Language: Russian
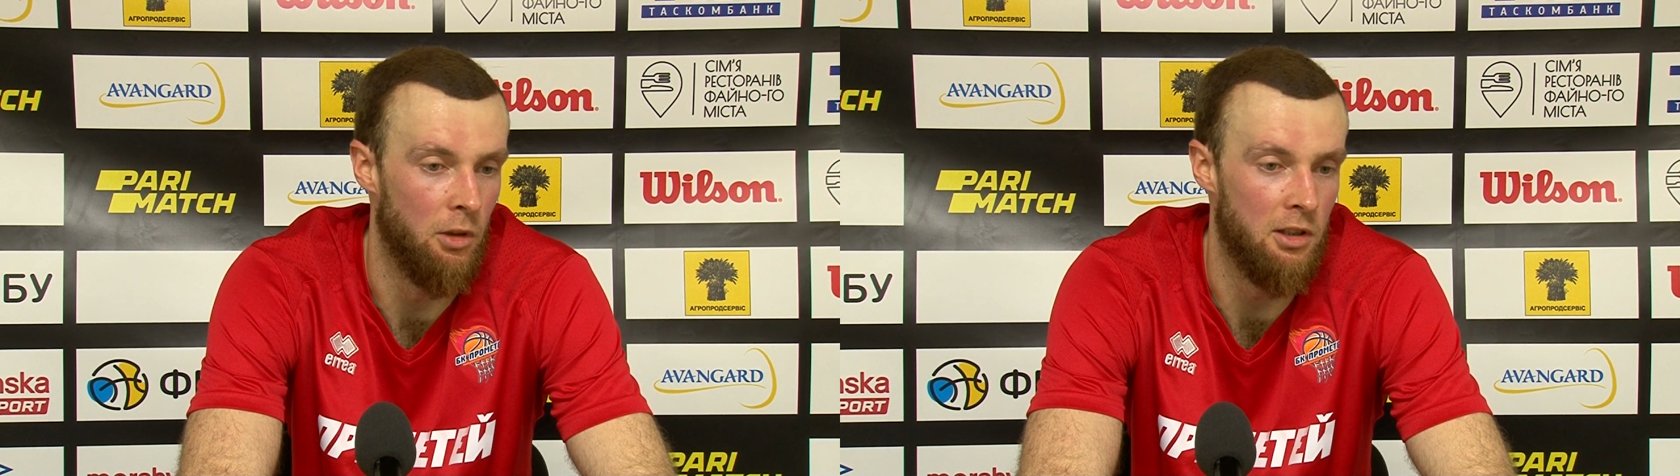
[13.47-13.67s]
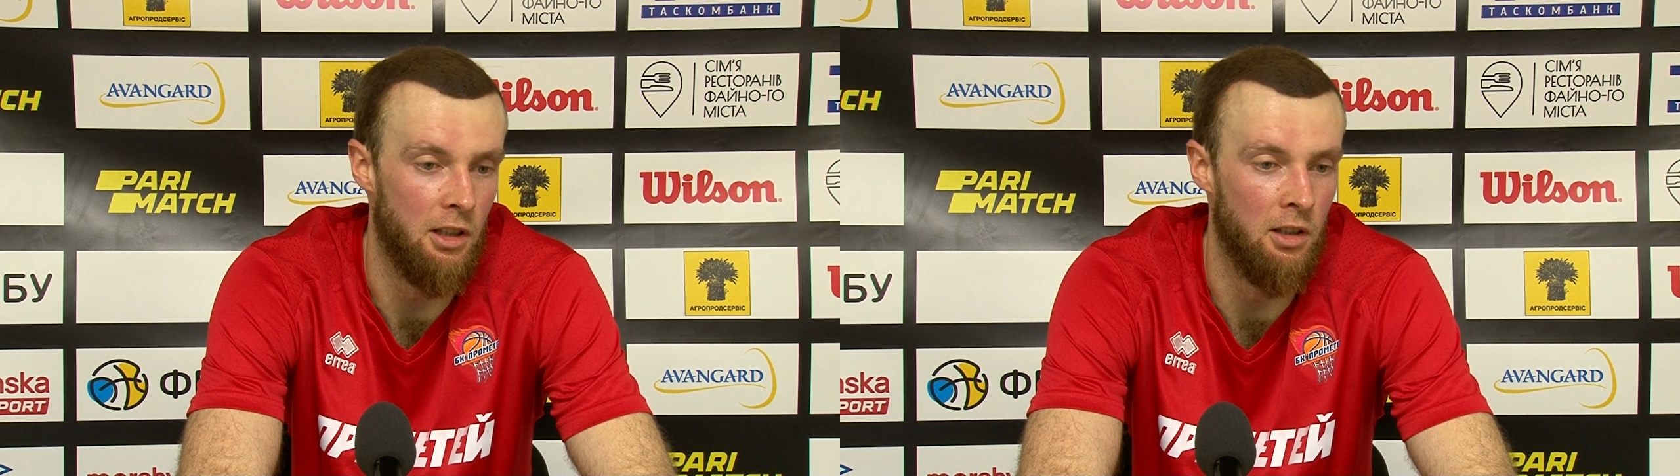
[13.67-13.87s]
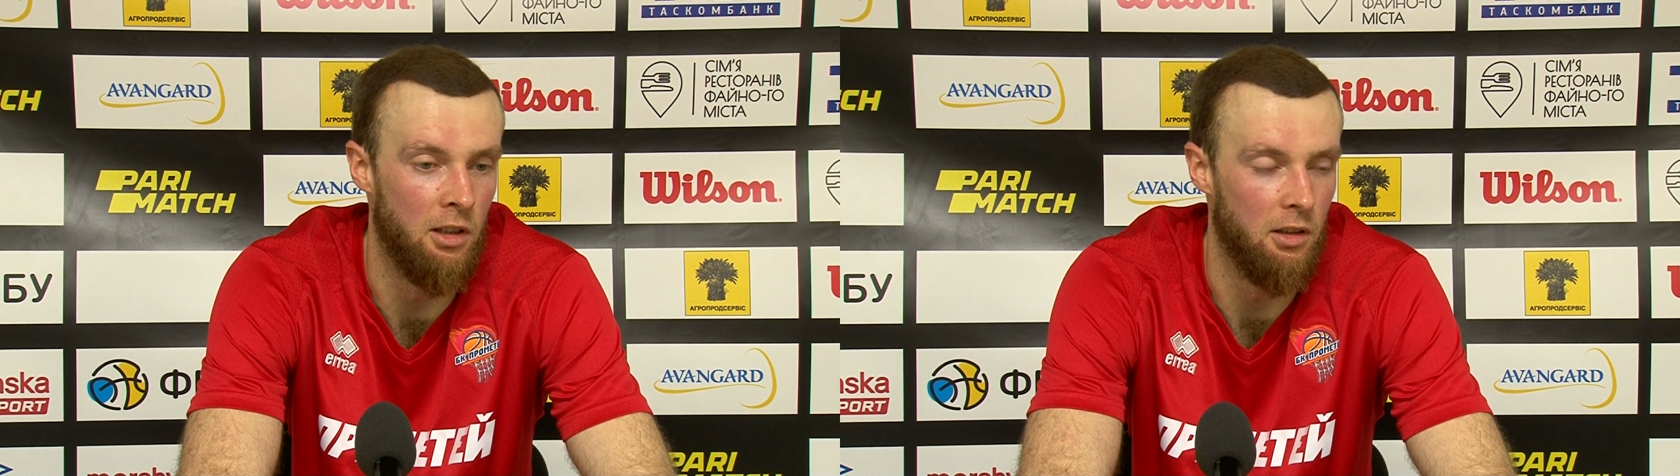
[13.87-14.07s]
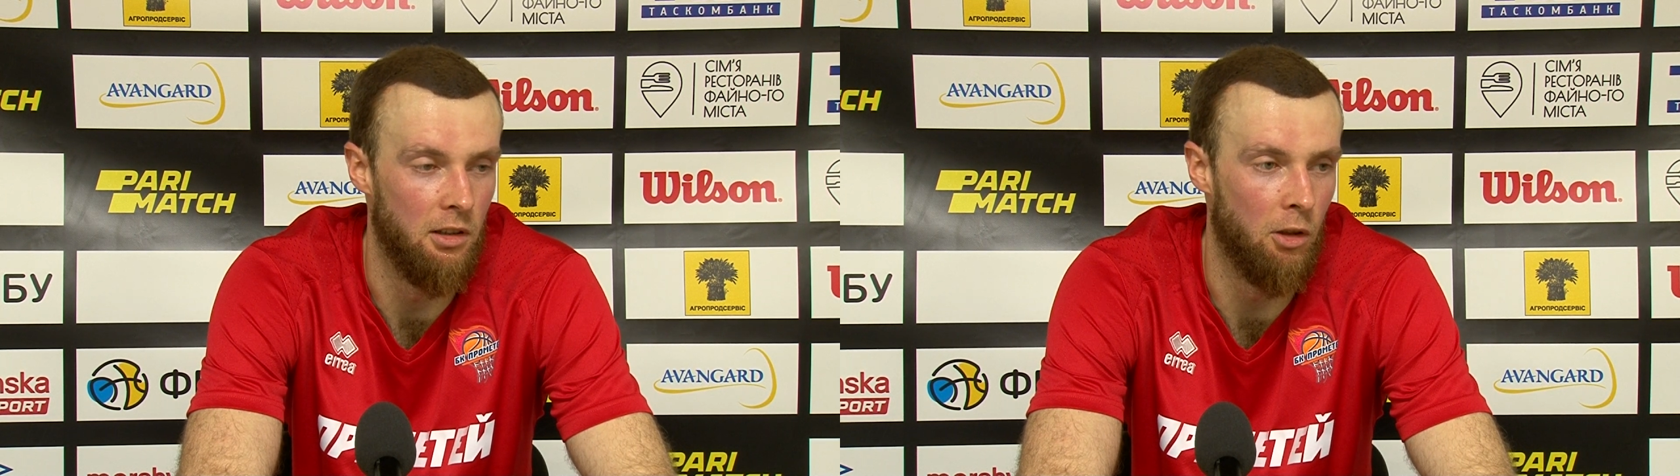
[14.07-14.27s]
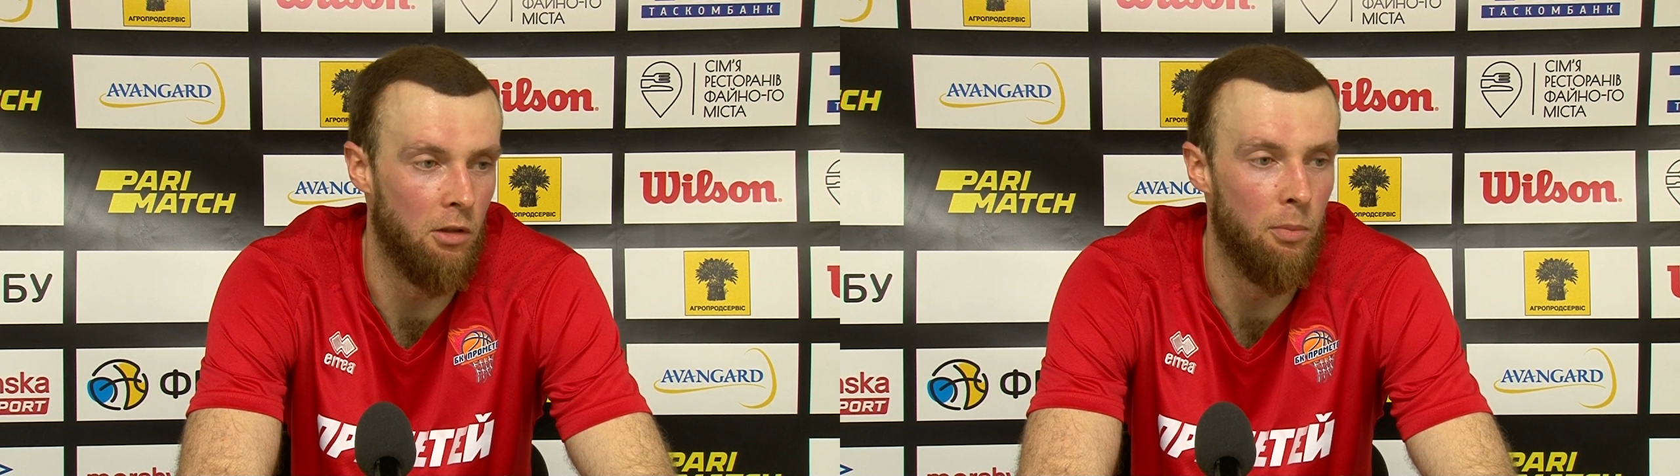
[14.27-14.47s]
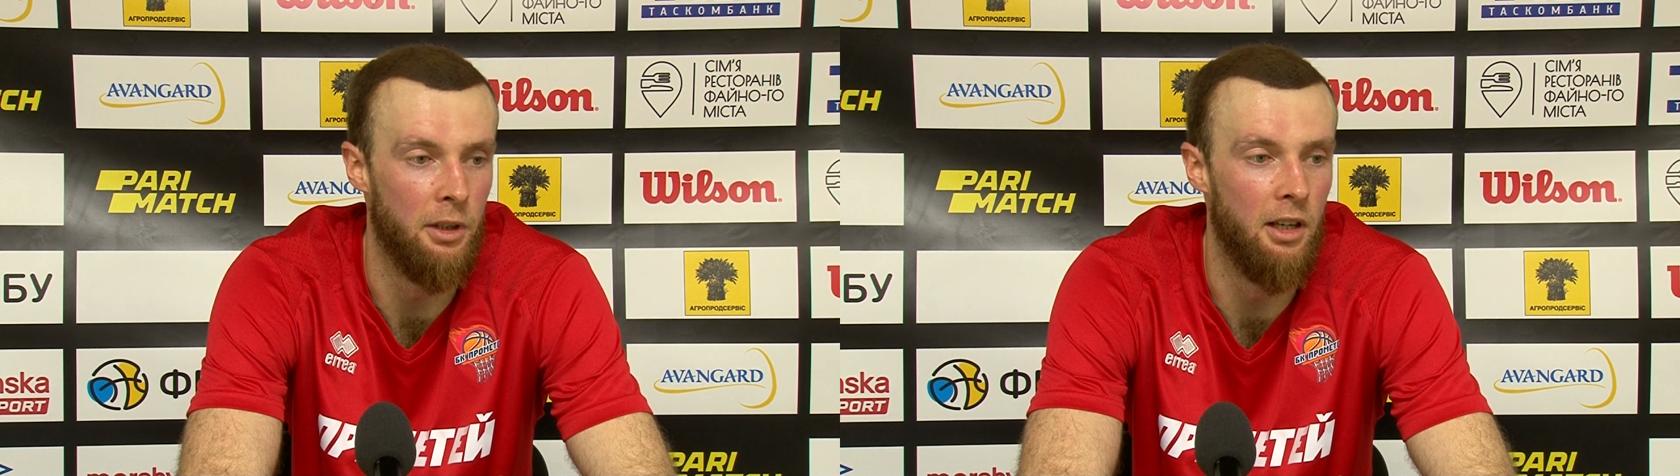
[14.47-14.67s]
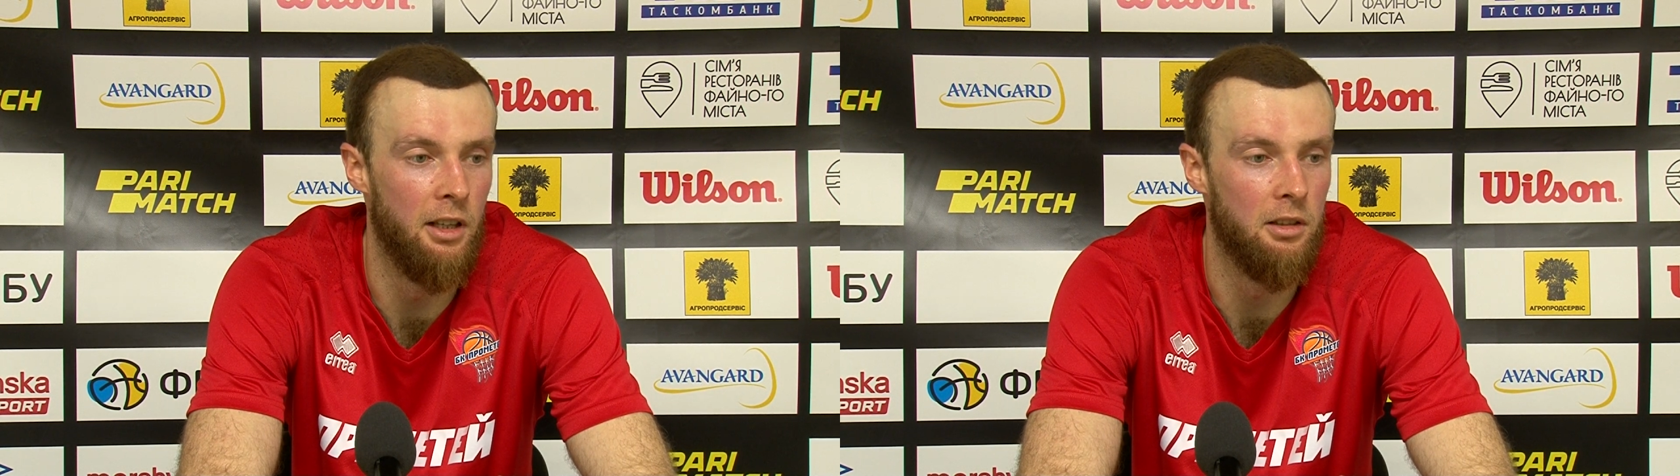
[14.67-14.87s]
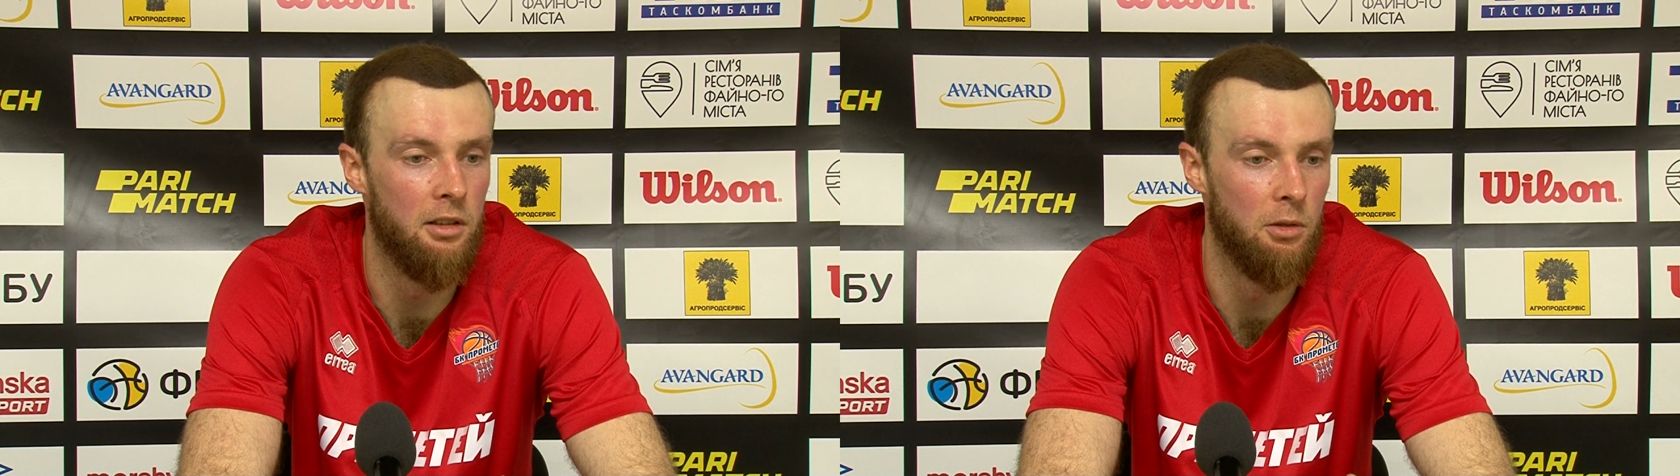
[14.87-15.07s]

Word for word: если один игрок выпадает,